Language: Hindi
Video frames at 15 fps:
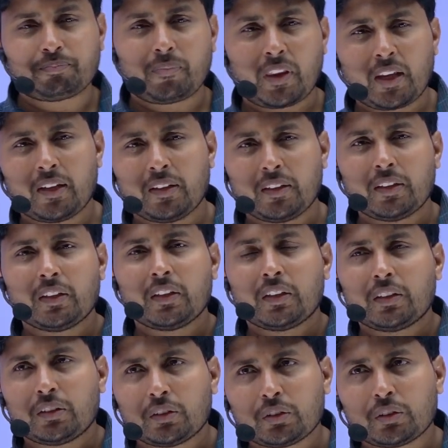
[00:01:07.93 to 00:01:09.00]
हाँ सर गेट
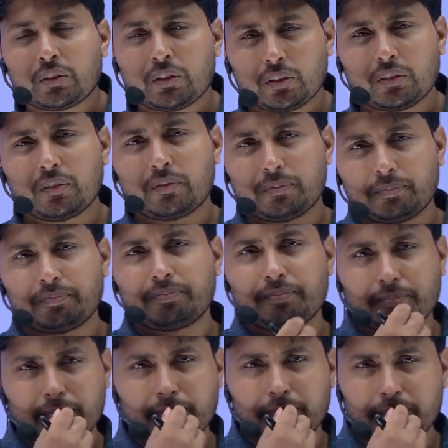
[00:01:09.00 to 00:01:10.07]
और जैम
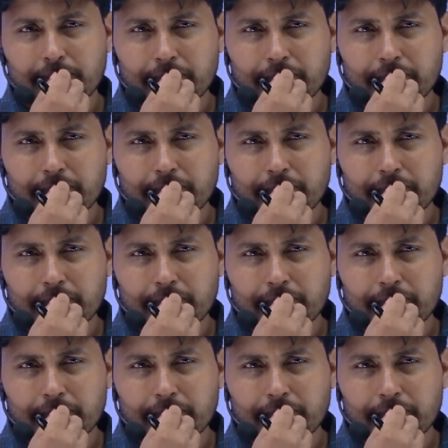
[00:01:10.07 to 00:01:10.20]
देंगे